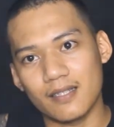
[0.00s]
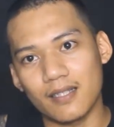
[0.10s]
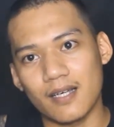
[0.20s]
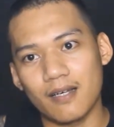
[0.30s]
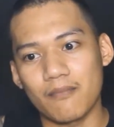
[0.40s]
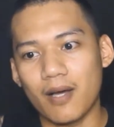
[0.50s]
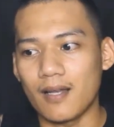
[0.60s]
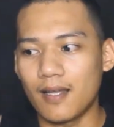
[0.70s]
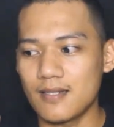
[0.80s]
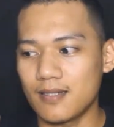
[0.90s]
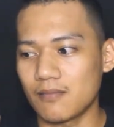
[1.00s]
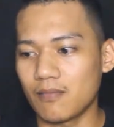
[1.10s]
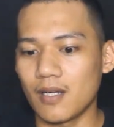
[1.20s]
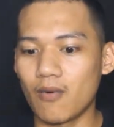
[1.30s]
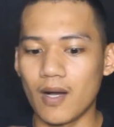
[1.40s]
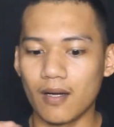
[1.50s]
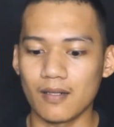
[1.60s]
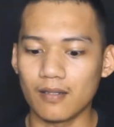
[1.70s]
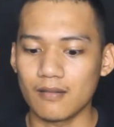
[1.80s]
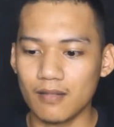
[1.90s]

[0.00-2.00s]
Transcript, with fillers: na makalas at magawang